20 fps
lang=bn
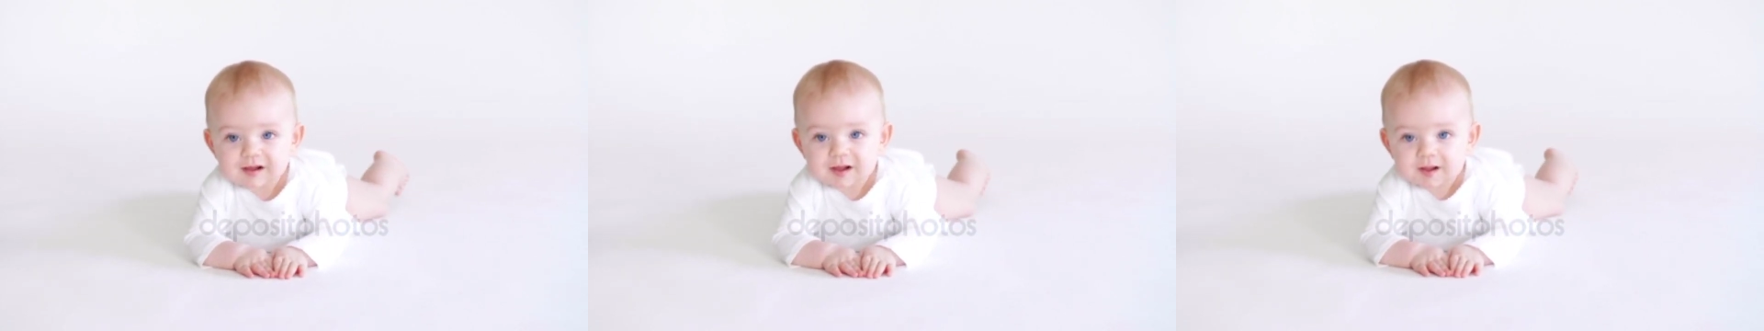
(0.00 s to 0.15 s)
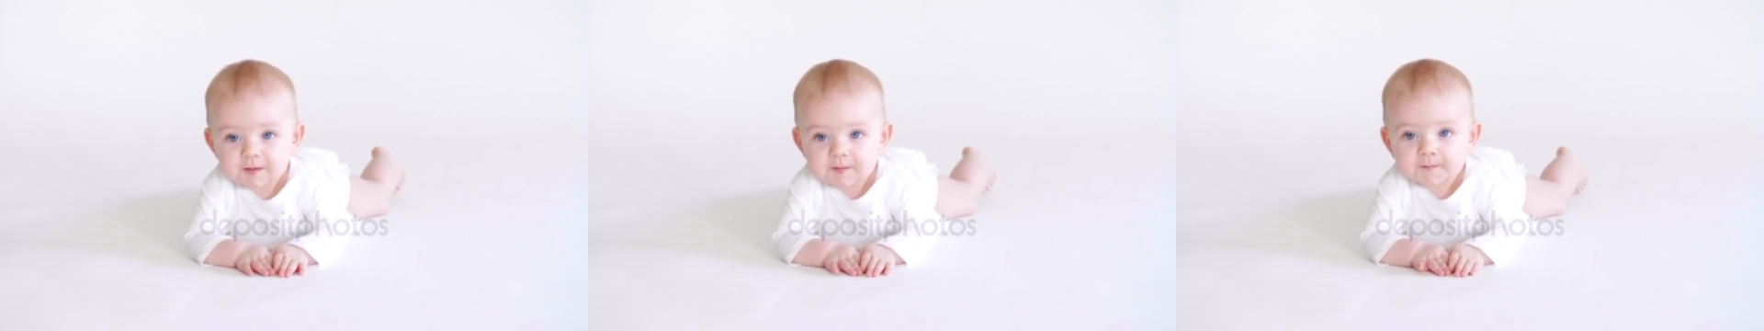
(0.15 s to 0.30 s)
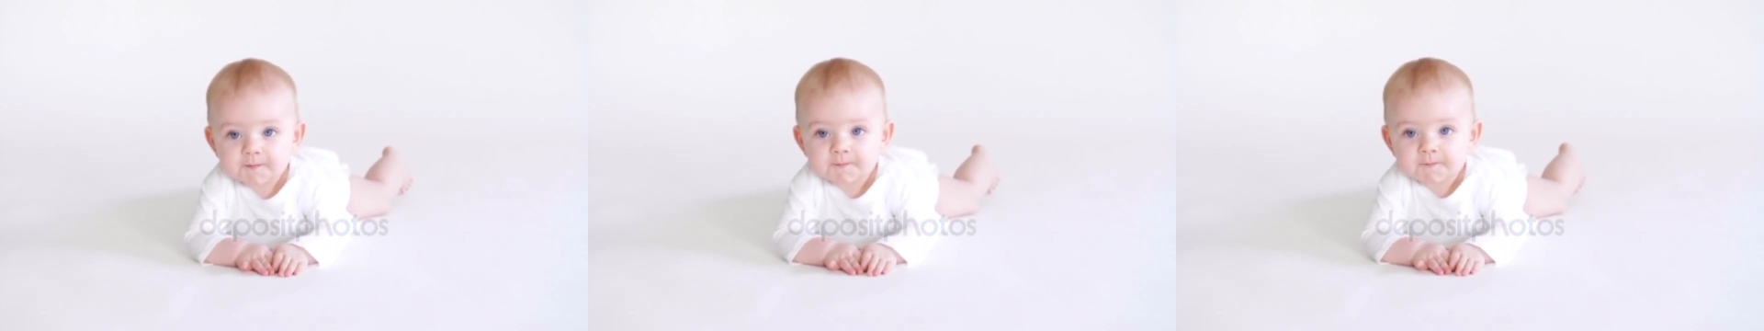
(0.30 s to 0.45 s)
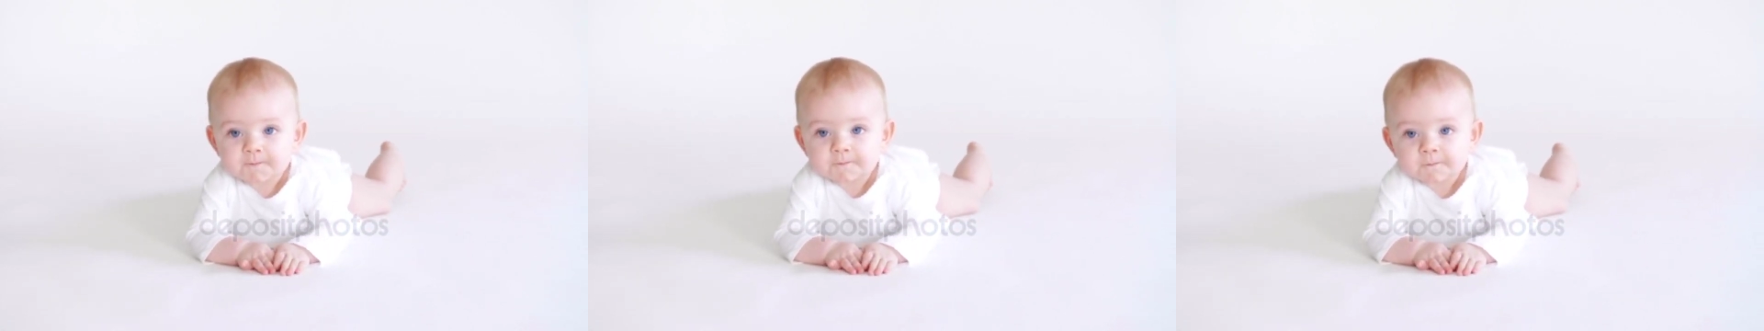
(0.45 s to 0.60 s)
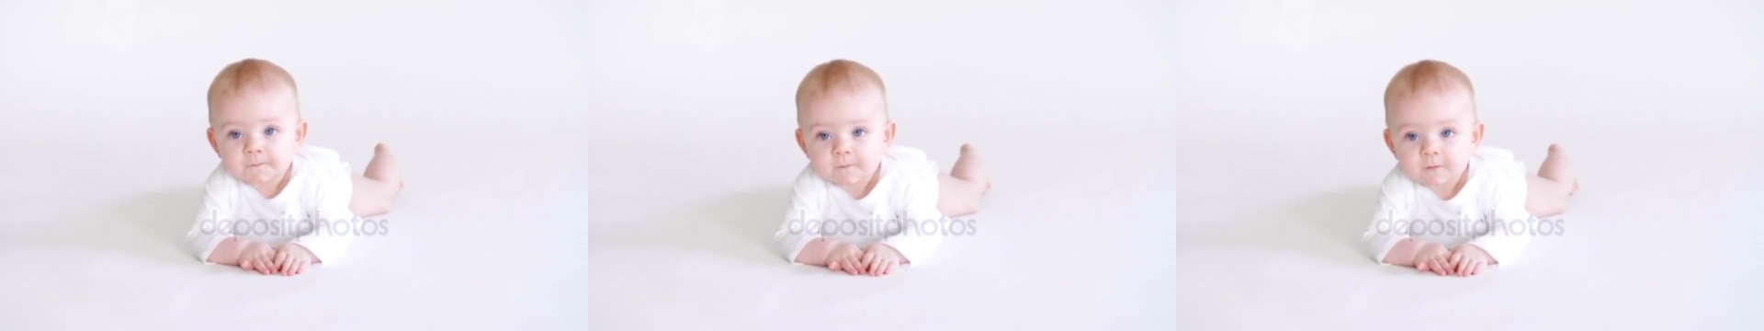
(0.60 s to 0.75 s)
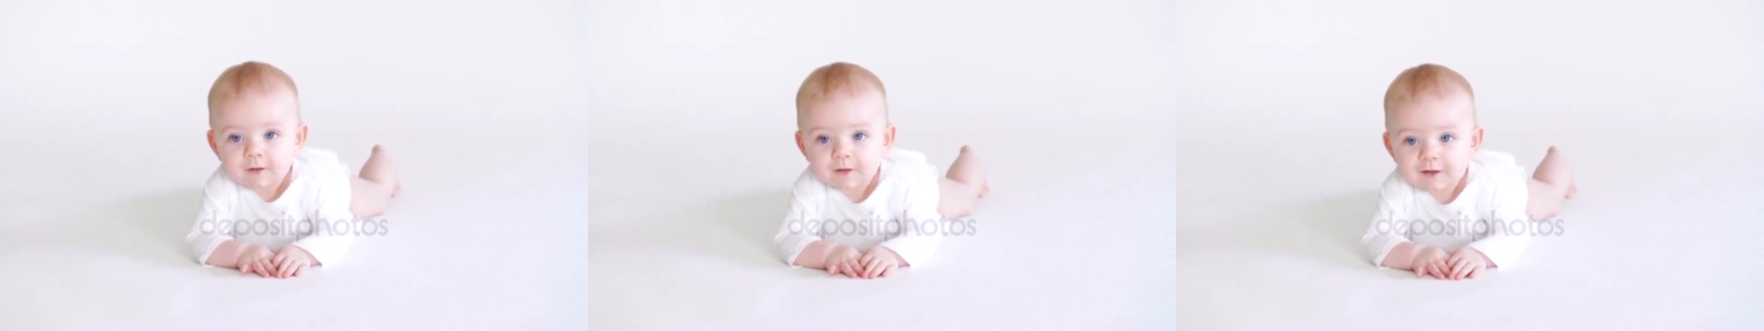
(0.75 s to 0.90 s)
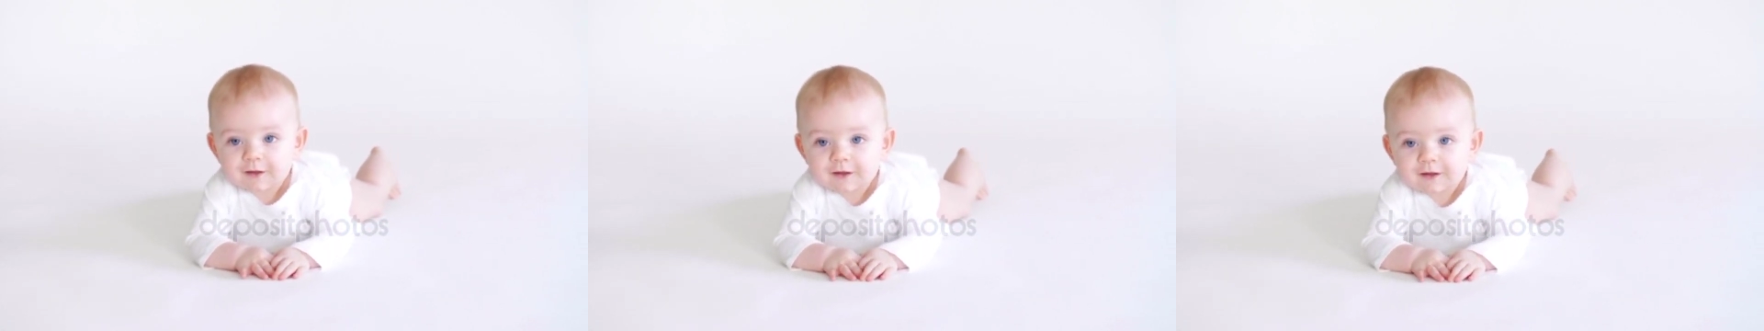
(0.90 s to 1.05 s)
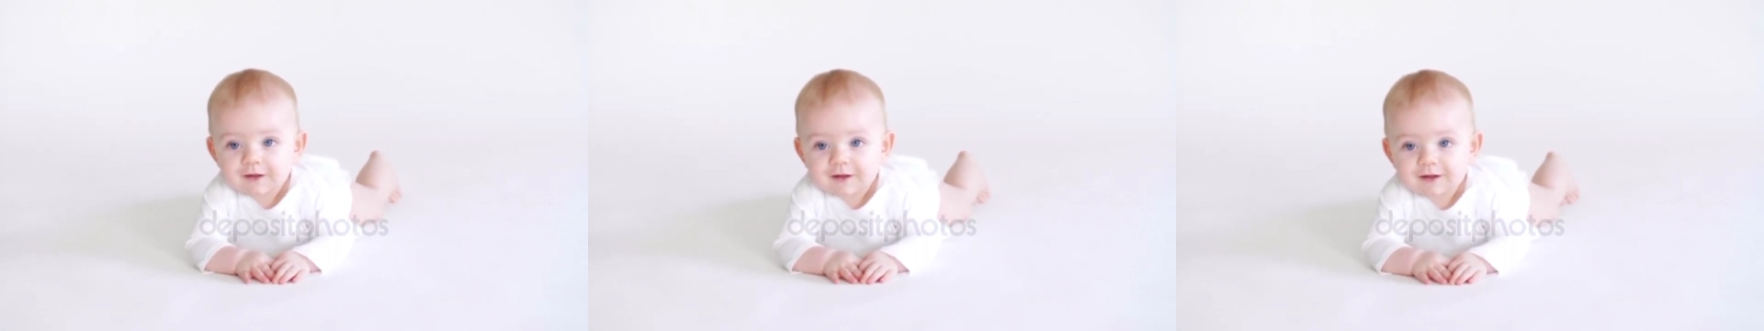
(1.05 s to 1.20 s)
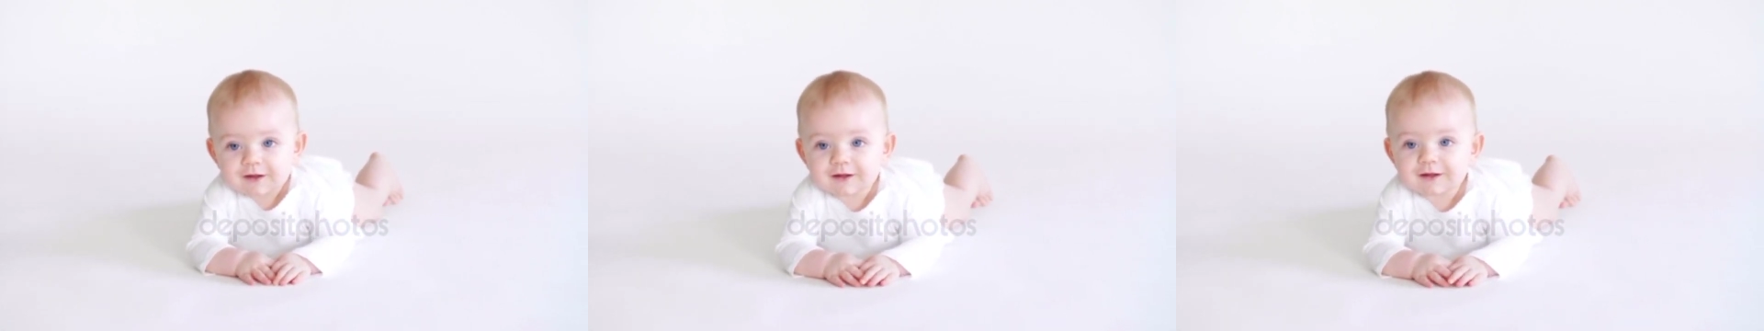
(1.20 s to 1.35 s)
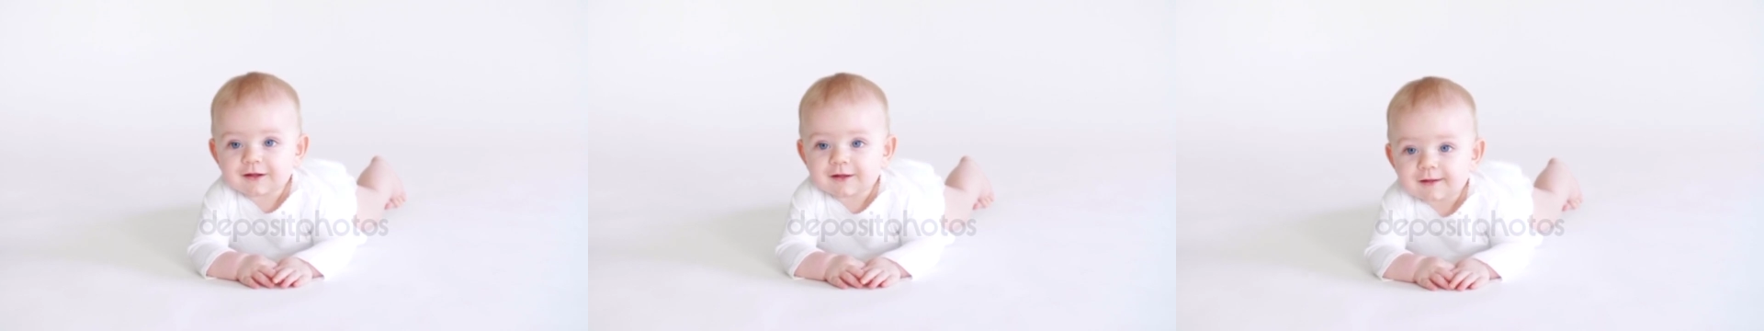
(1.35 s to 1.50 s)
মেয়ে ব্রণ যেমন
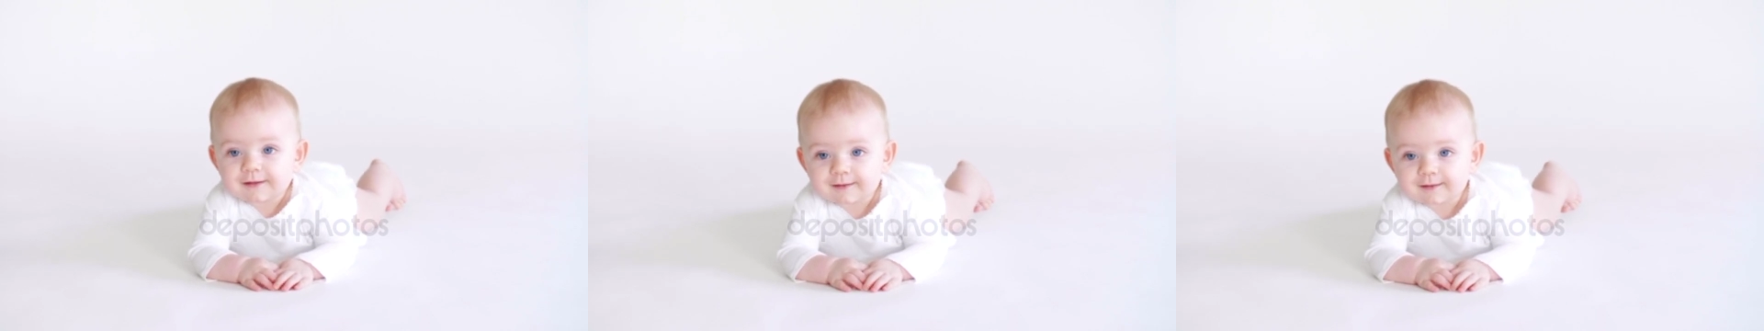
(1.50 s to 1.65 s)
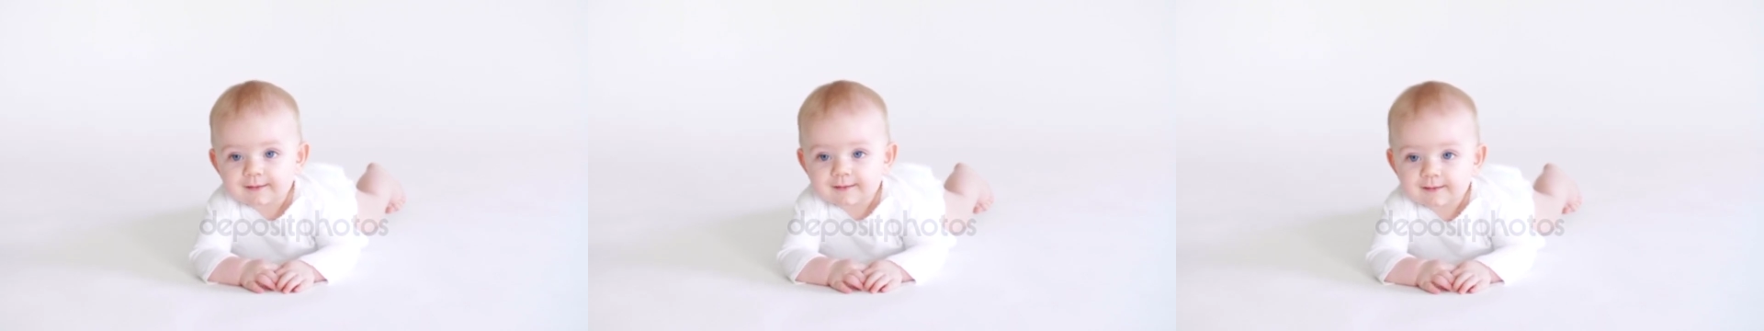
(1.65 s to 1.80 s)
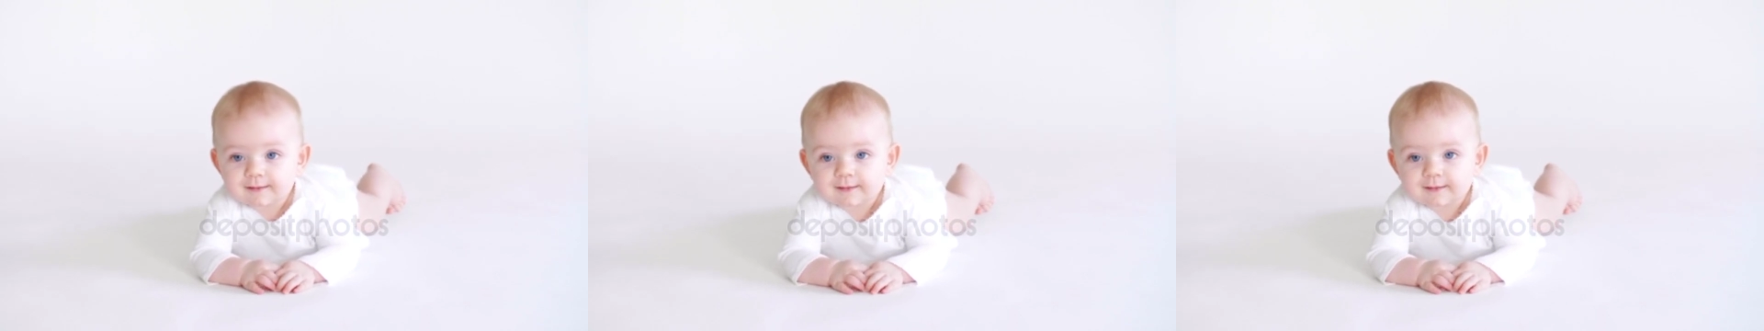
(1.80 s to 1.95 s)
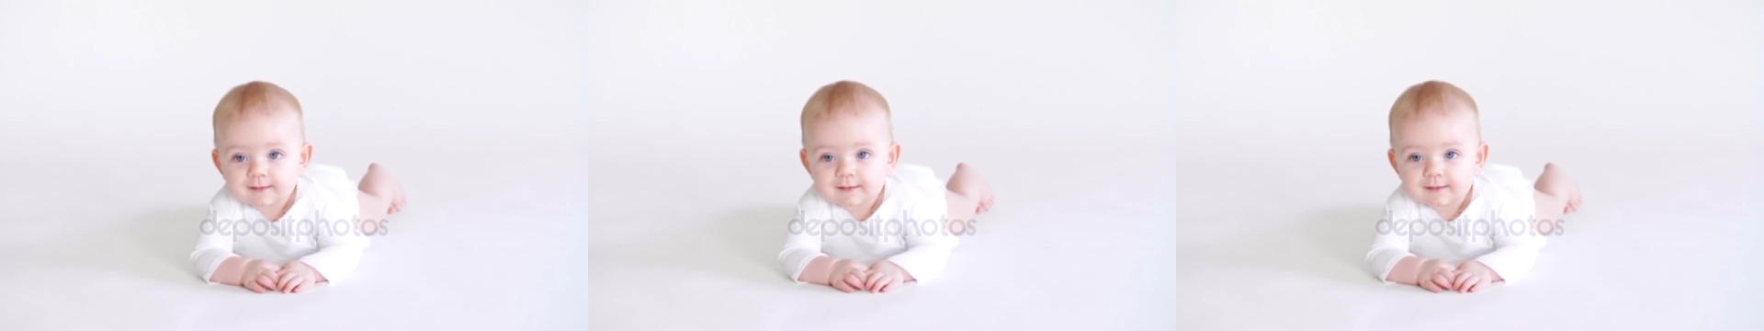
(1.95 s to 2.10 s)
ছেলে ব্রণ থেকে